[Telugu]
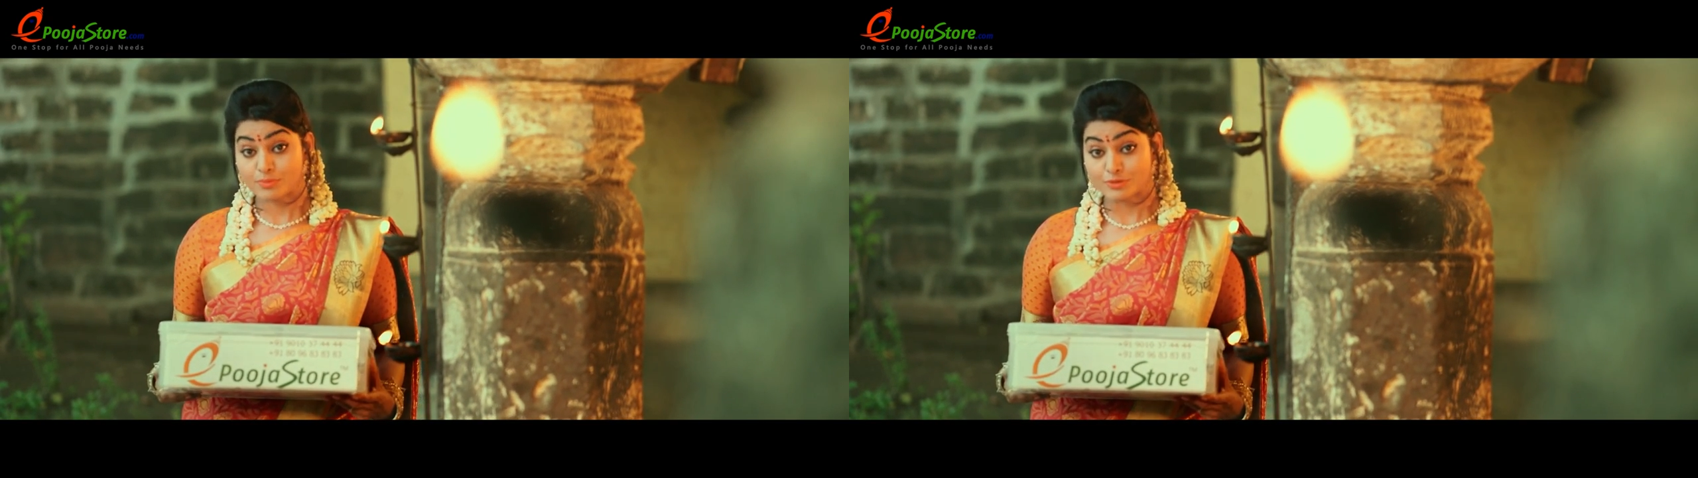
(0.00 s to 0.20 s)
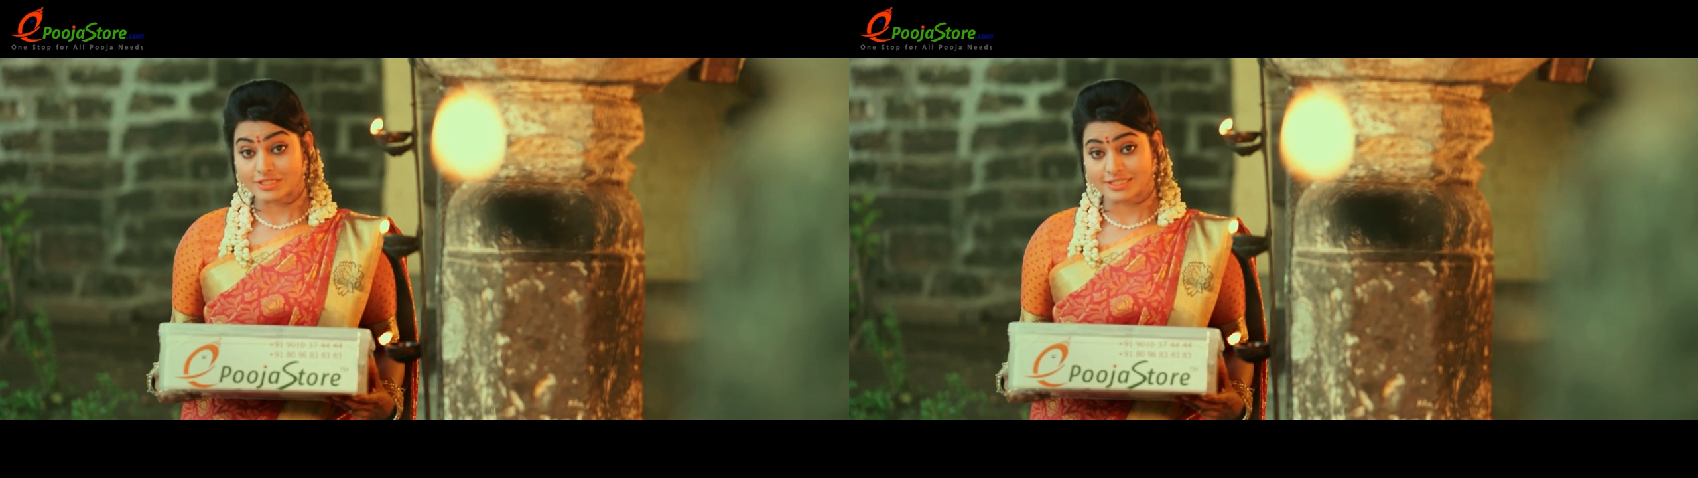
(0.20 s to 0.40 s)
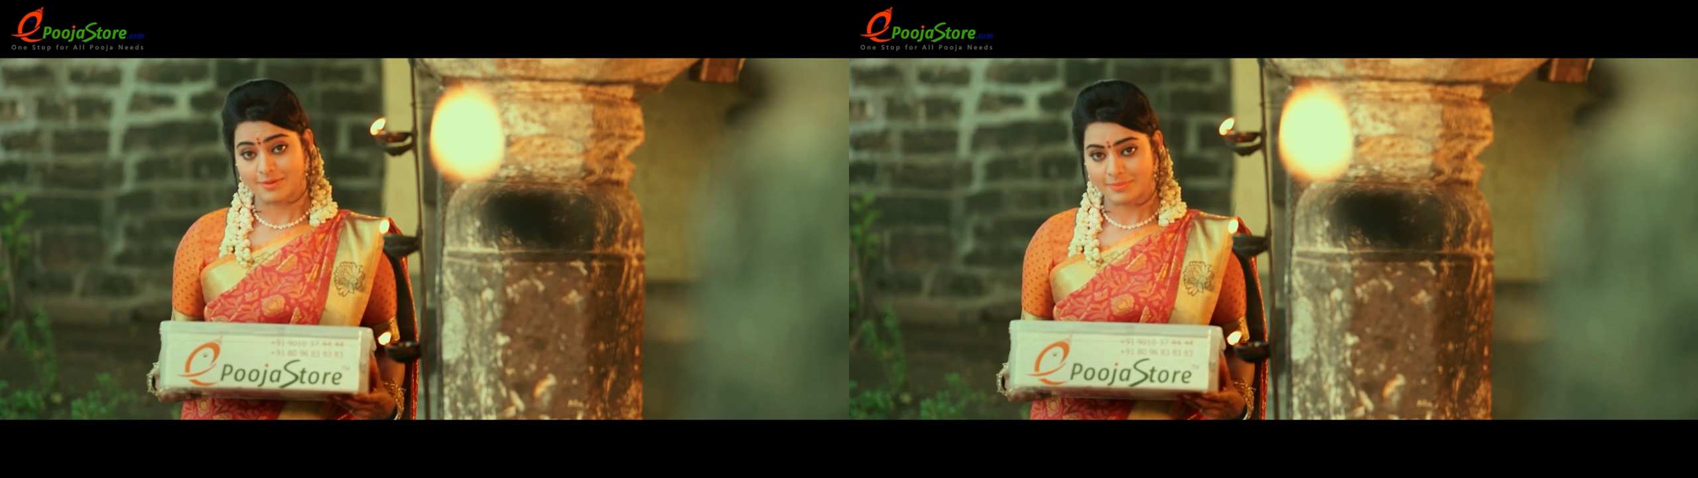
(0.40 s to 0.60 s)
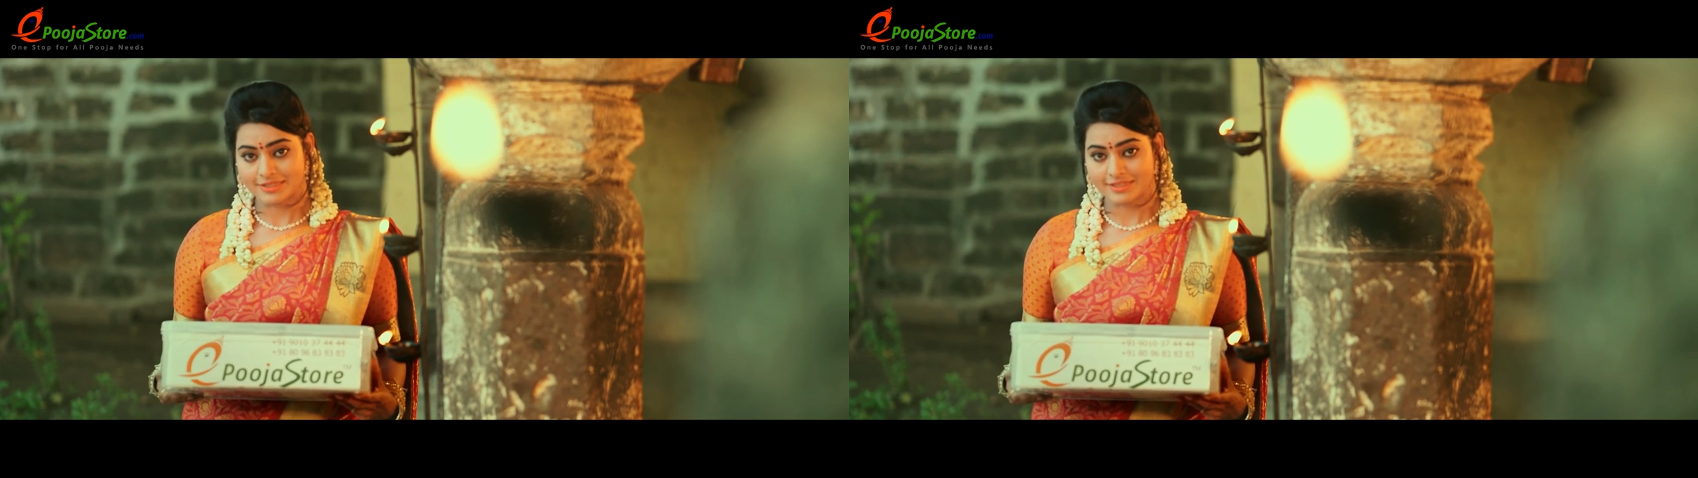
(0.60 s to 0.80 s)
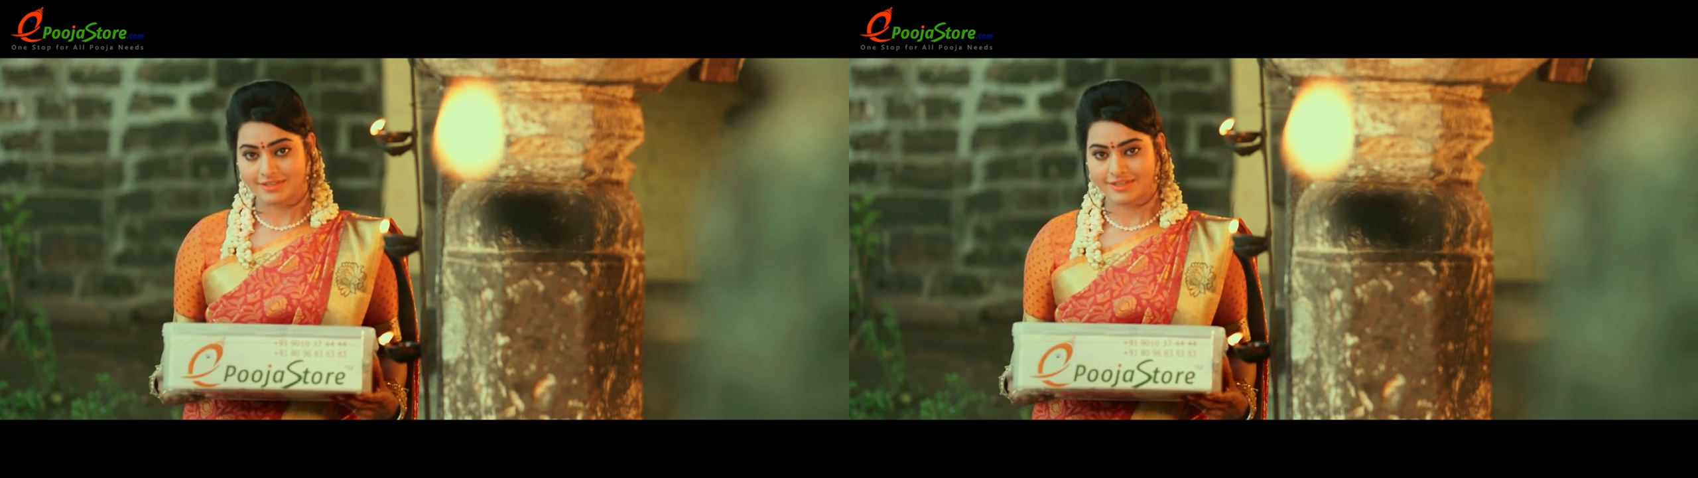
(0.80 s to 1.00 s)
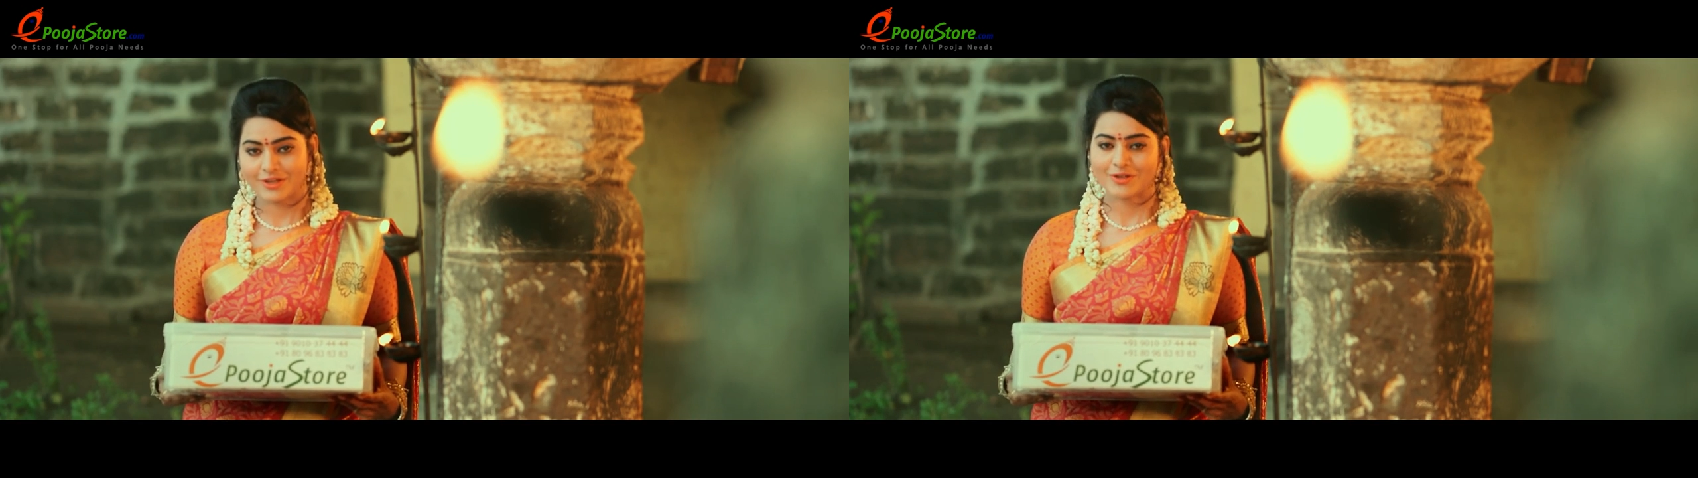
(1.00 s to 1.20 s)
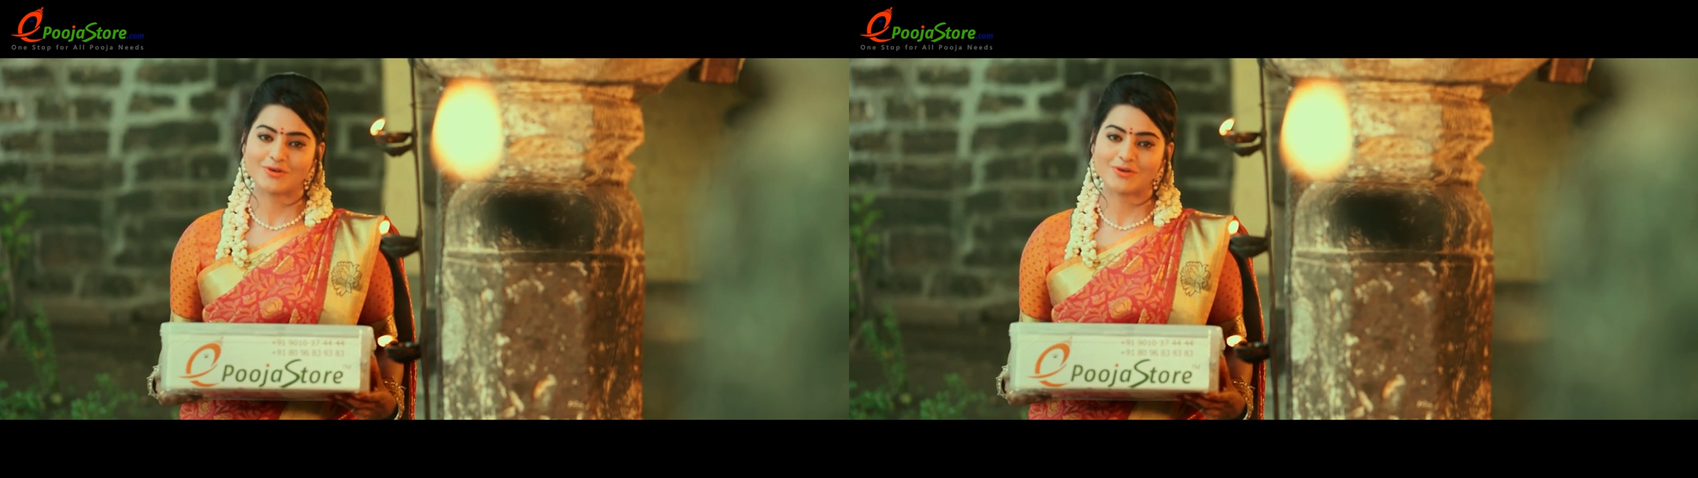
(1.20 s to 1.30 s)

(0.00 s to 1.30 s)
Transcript: పూజా సామాగ్రిని